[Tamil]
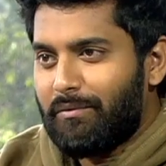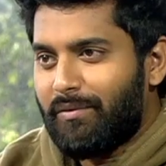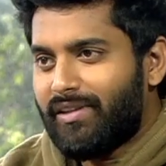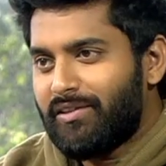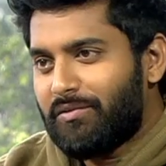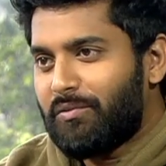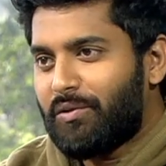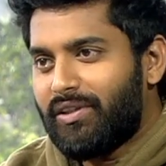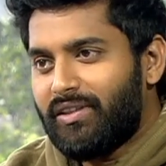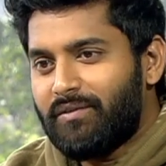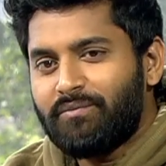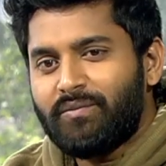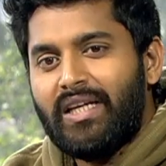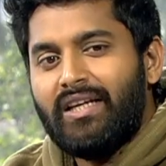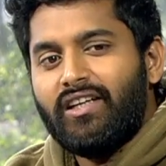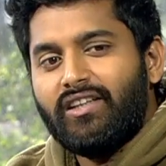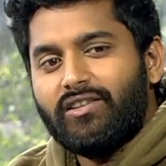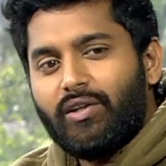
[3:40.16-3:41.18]
பேசும்போது
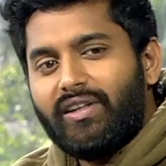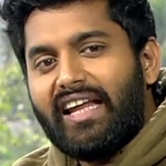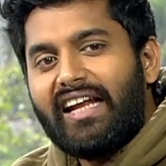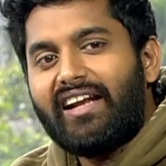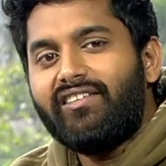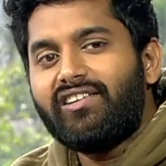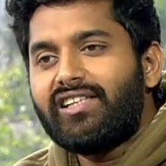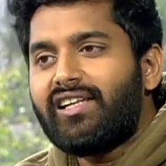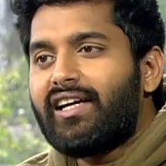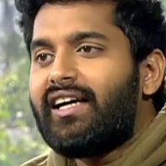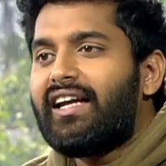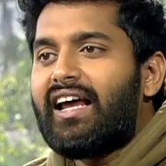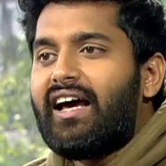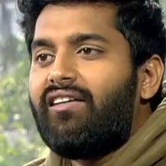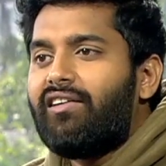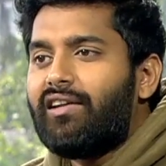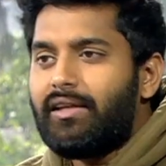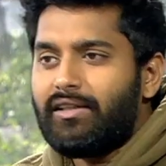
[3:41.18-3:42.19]
ஸோ நிறைய விஷயங்கள்
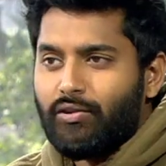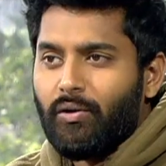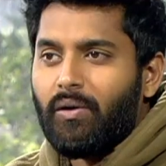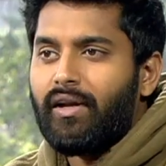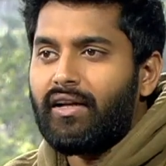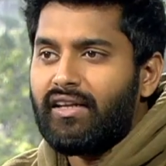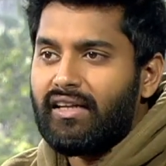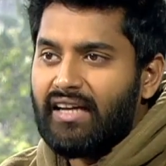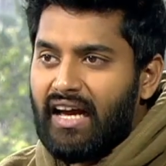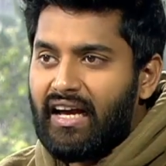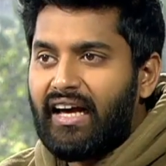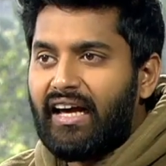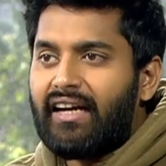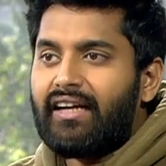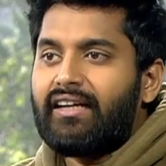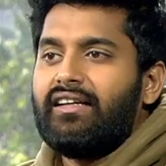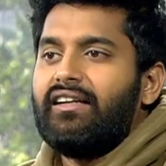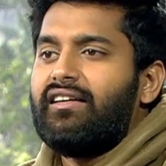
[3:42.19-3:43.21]
நான் வந்து சொல்கிறது நான்
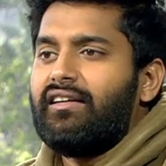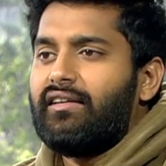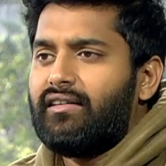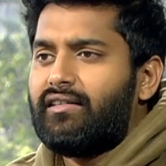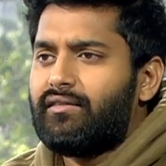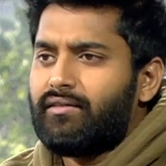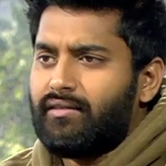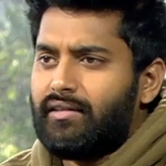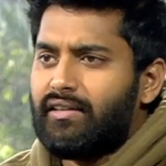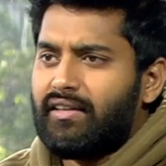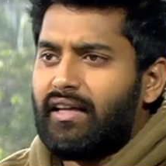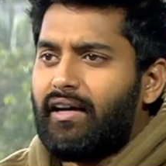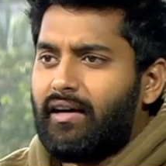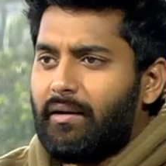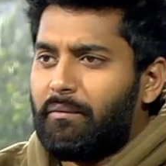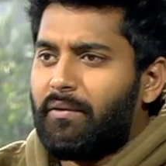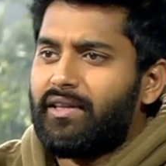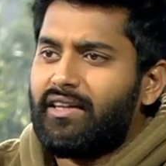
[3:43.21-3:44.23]
கரெக்டு இதுதான்
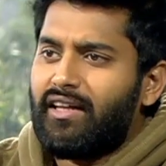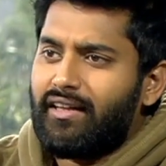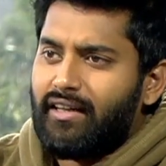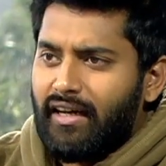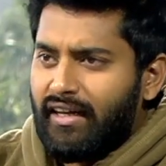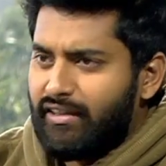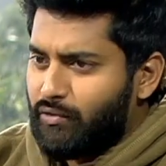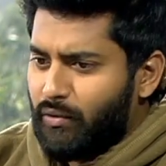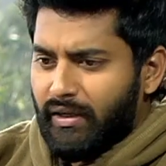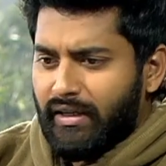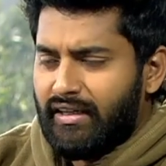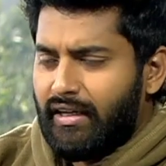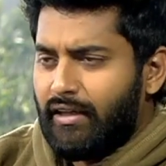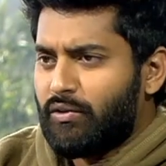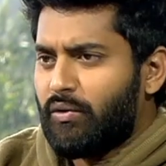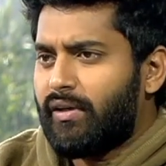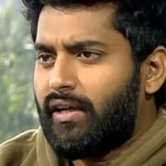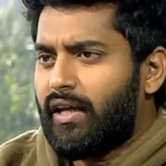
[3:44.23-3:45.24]
இப்படி தான் இதெல்லாம் சொல்லிட்டு
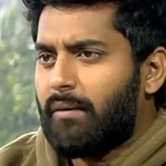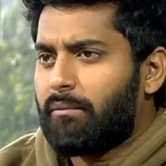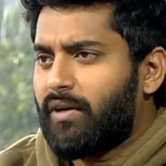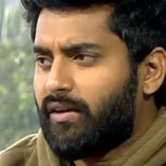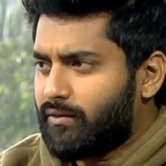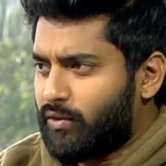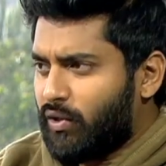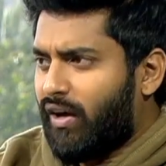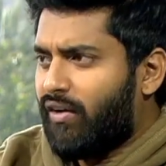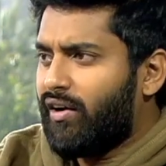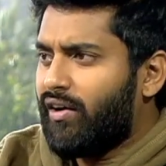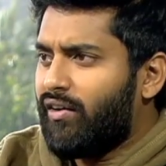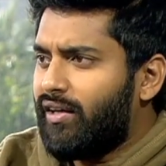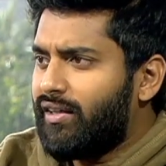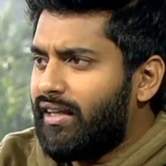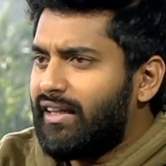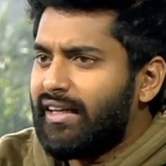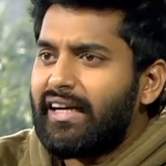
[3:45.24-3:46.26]
நான் சொல்லிட்டே இருப்பேன் ஸோ அவங்க
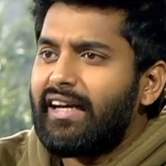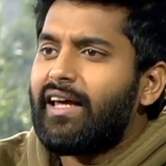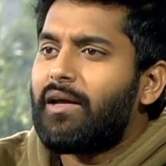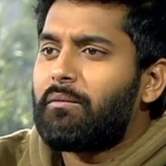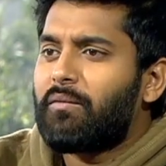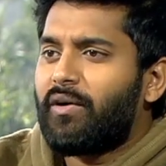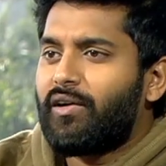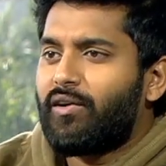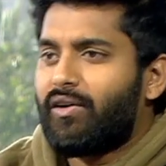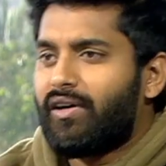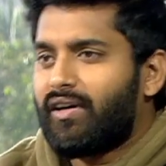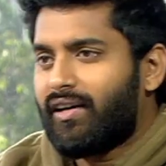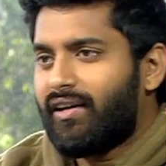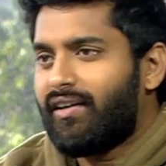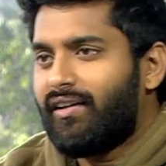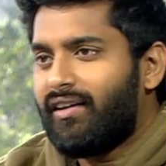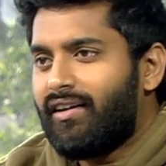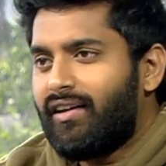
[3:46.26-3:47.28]
வந்து அது கிளியர் பண்ணிடுவாங்க
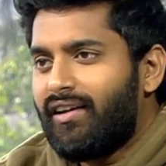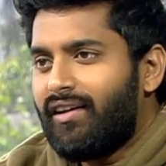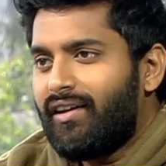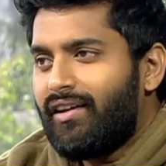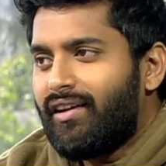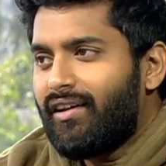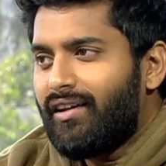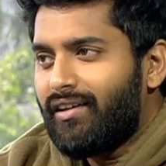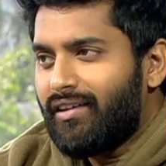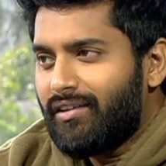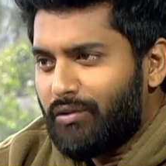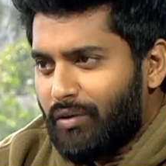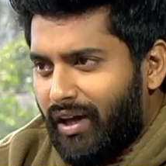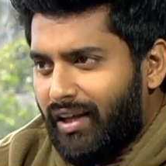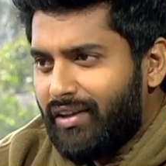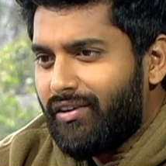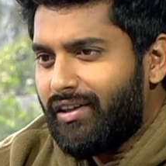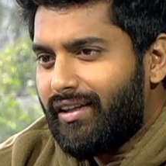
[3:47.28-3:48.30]
ஸோ
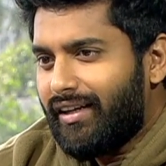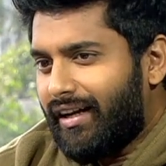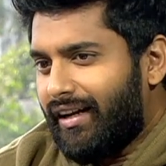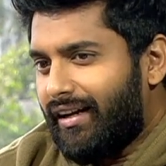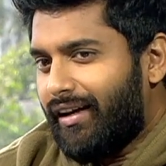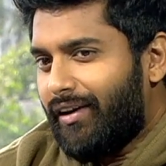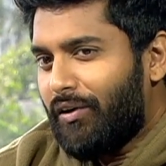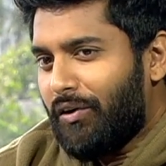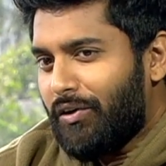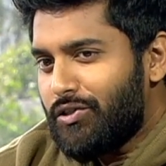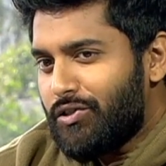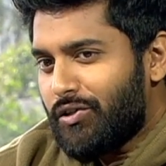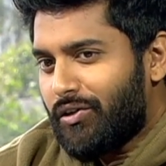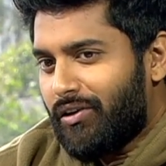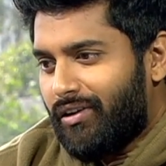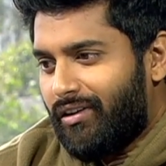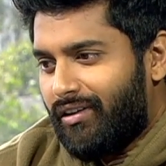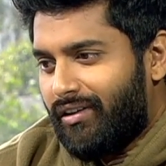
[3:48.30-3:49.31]
அது வந்து என்னென்னா
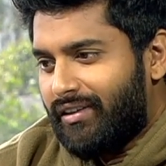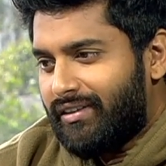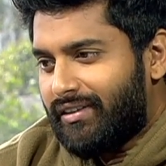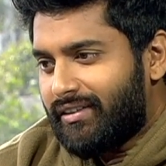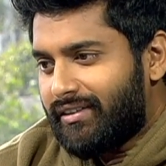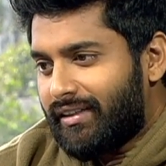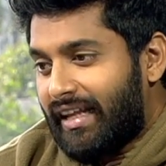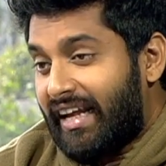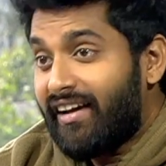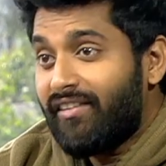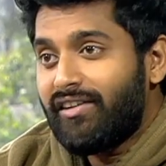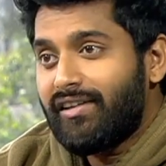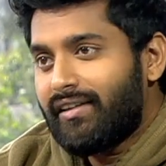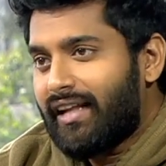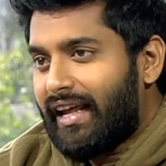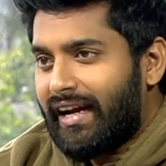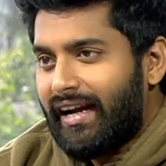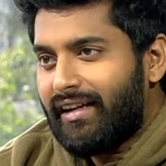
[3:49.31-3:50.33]
கொஞ்சம் நிறைய
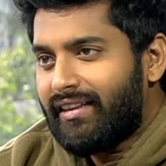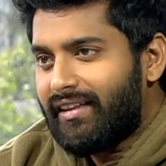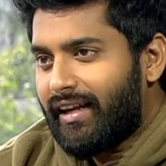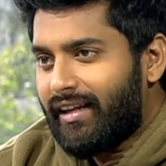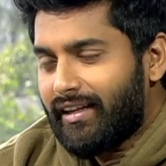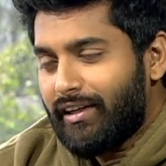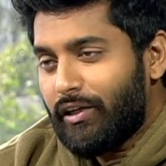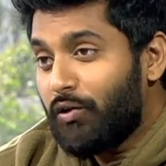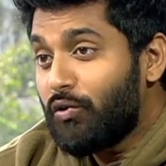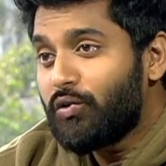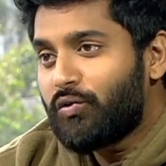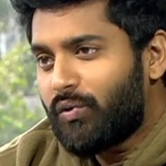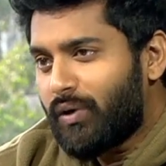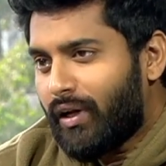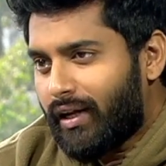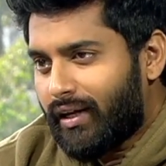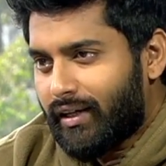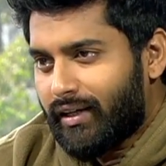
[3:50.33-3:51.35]
நிறைய இடத்துல எனக்கு
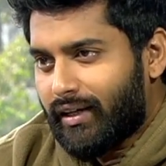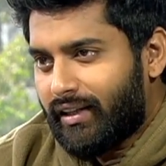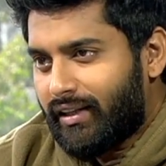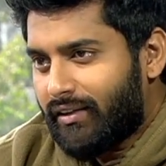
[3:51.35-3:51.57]
யூஸ்ஃபுல்லாக இருக்குது அந்த